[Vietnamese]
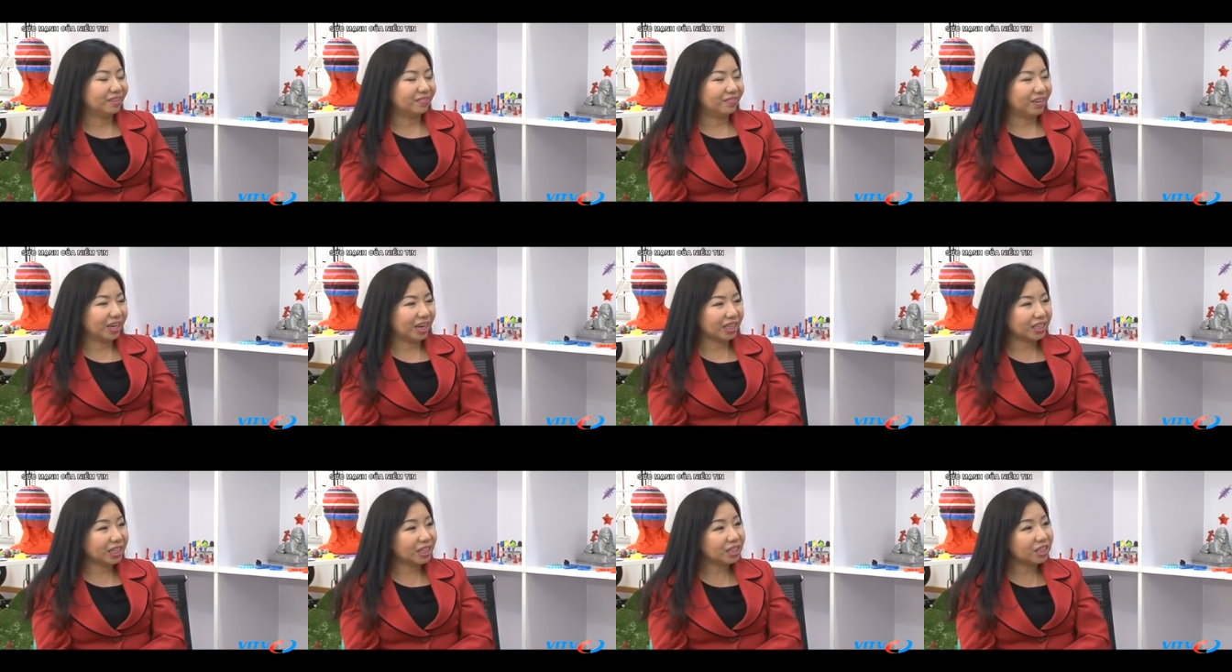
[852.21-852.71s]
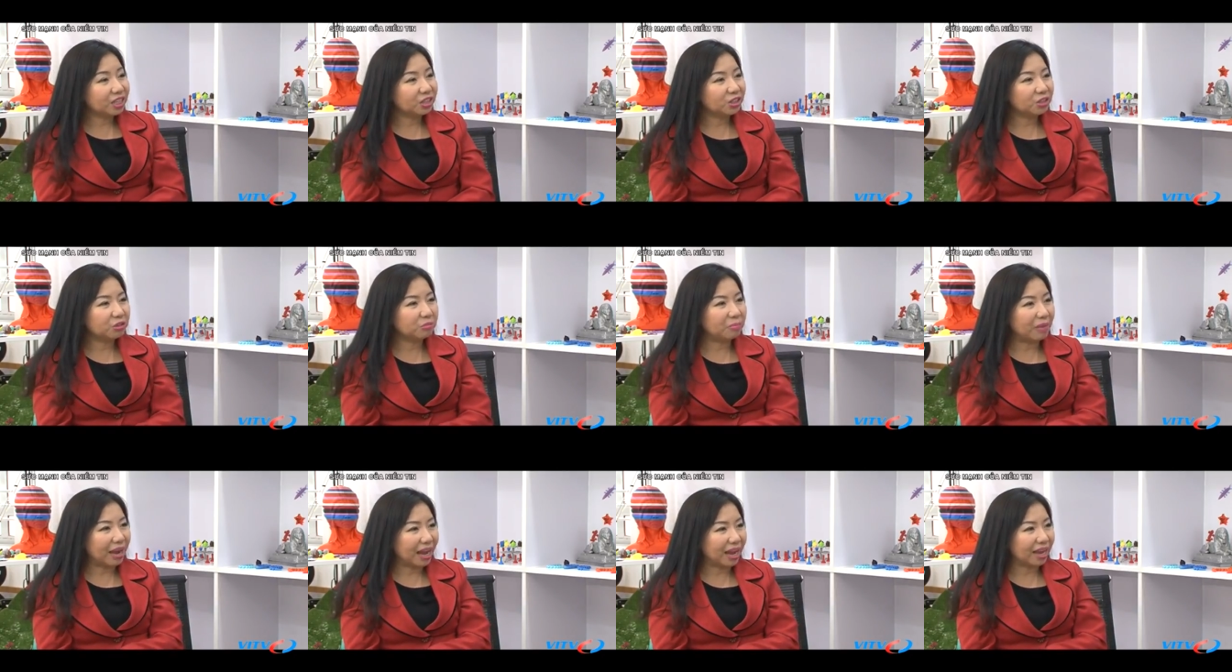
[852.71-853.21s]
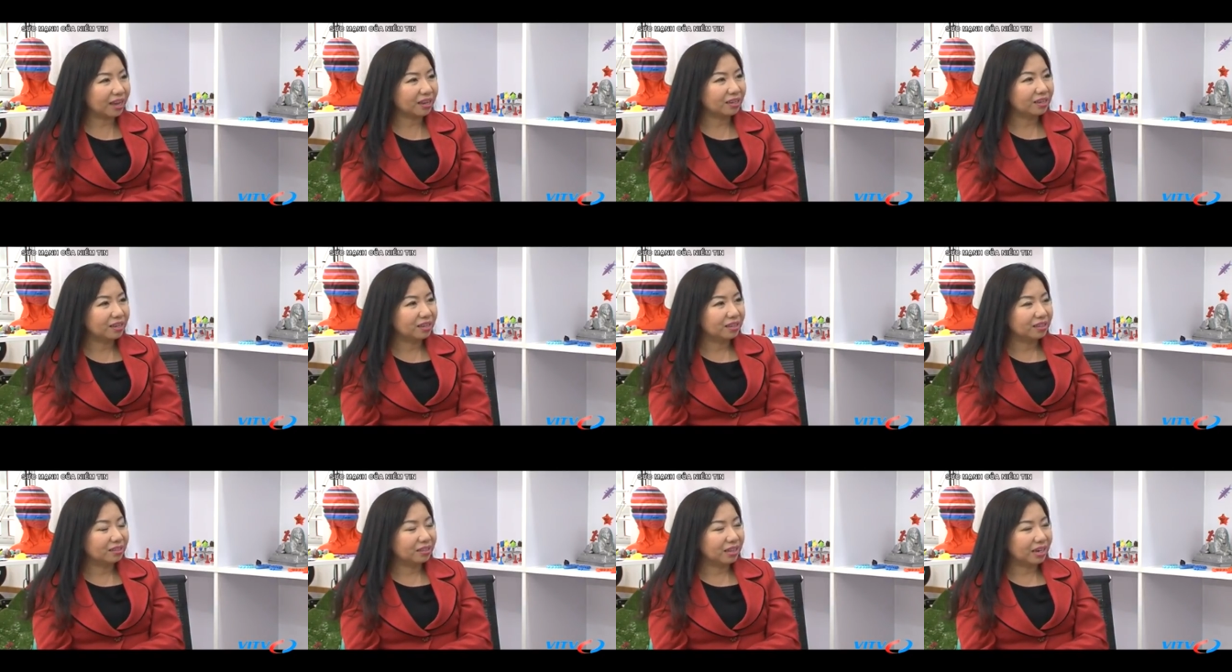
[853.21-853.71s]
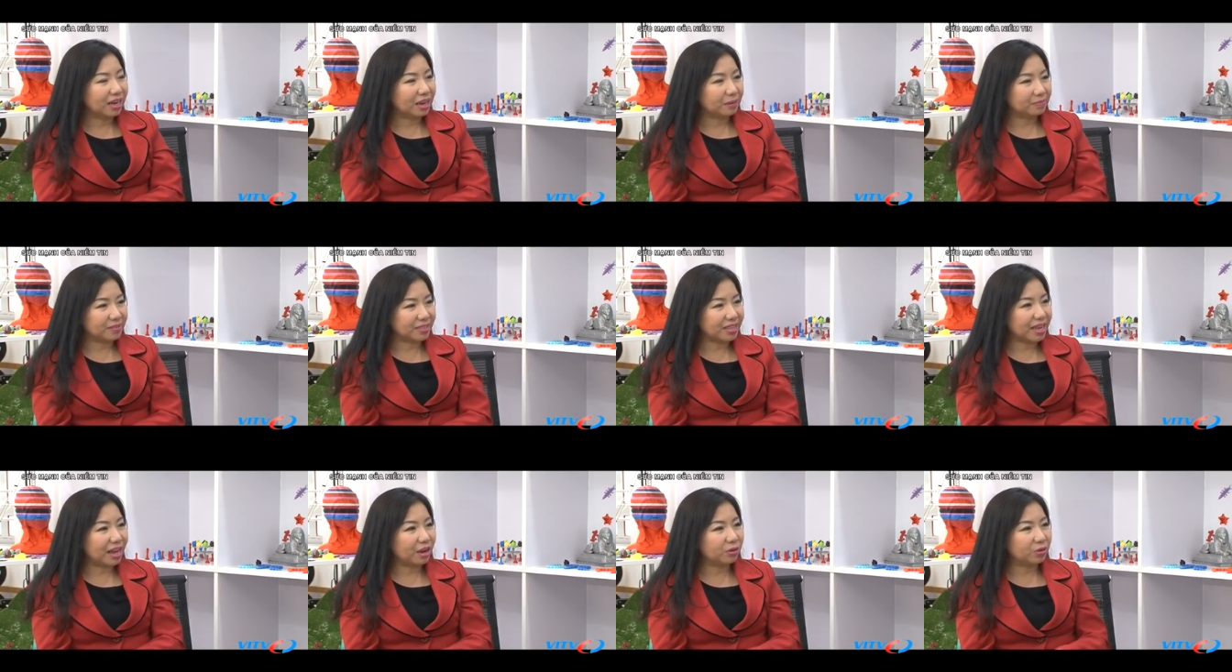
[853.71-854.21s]
và cái thách thức thứ ba là làm
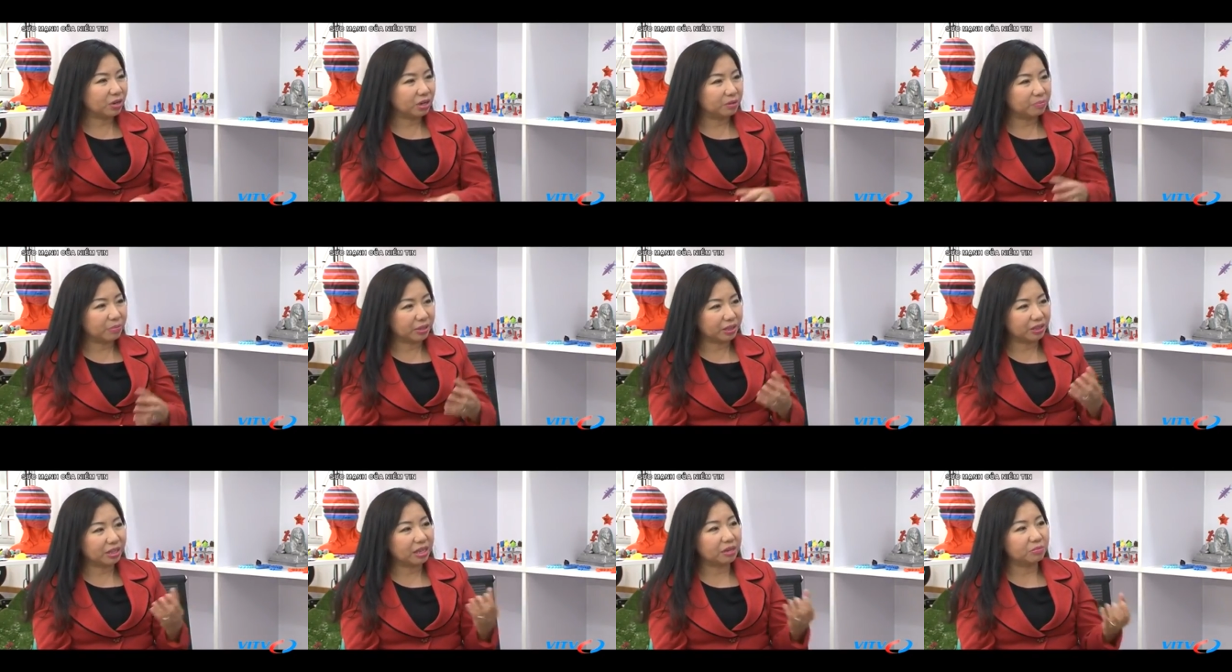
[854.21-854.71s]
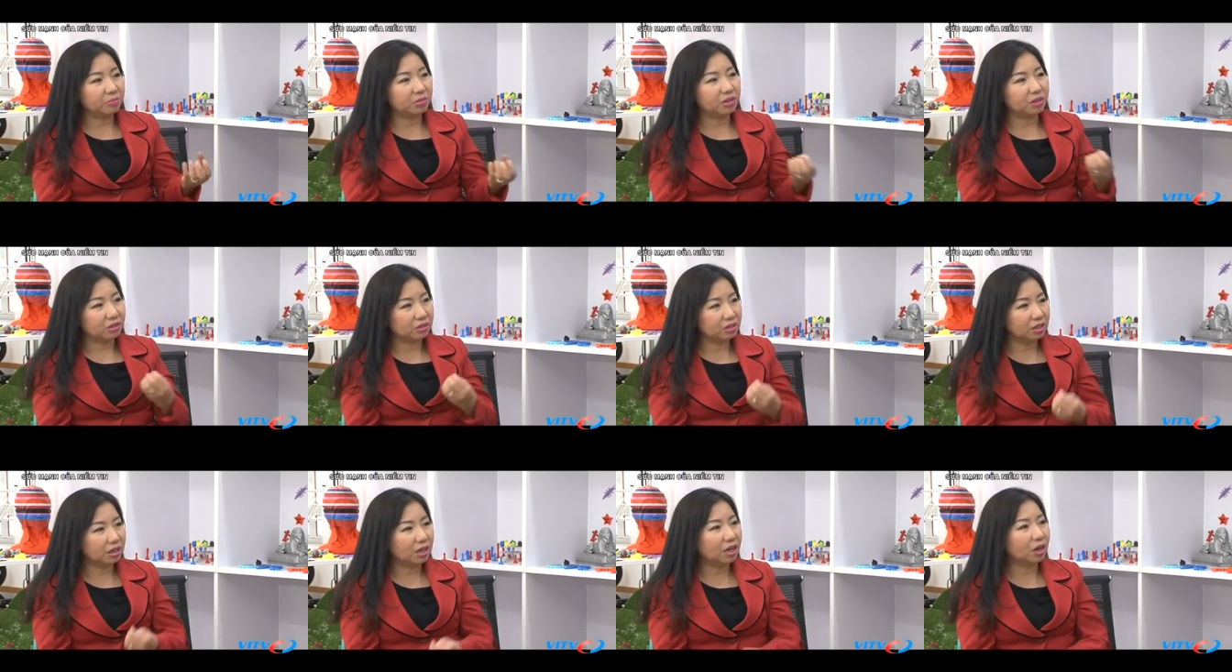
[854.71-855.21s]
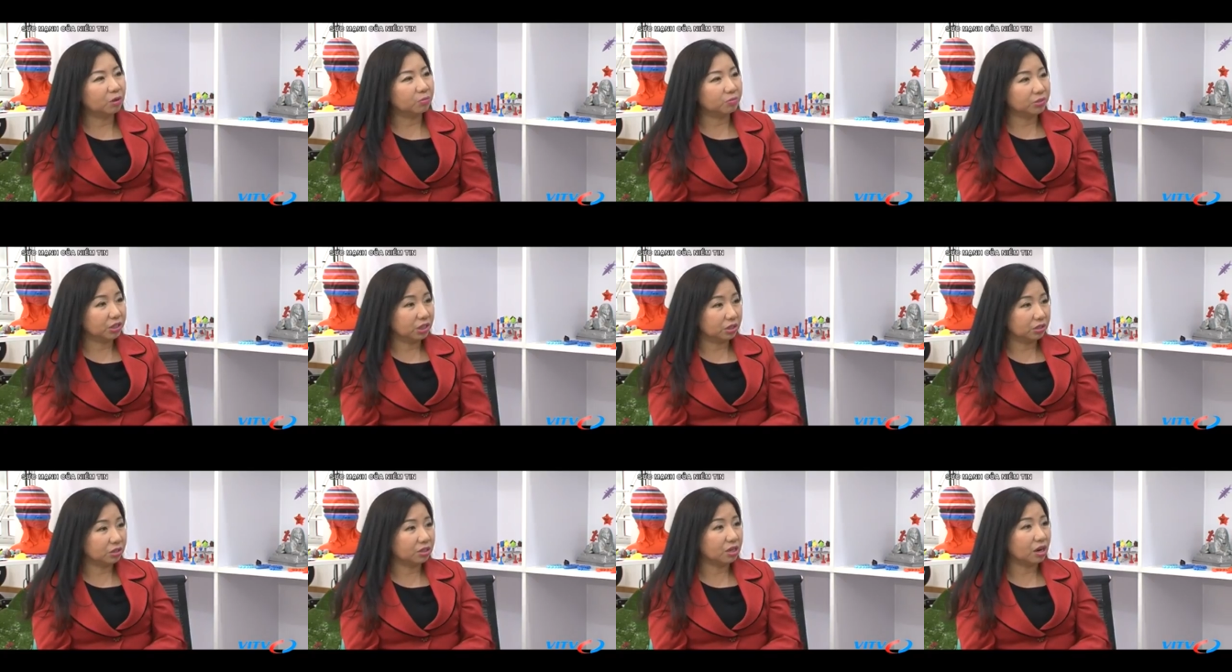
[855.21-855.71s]
sao để mà tìm được những cộng sự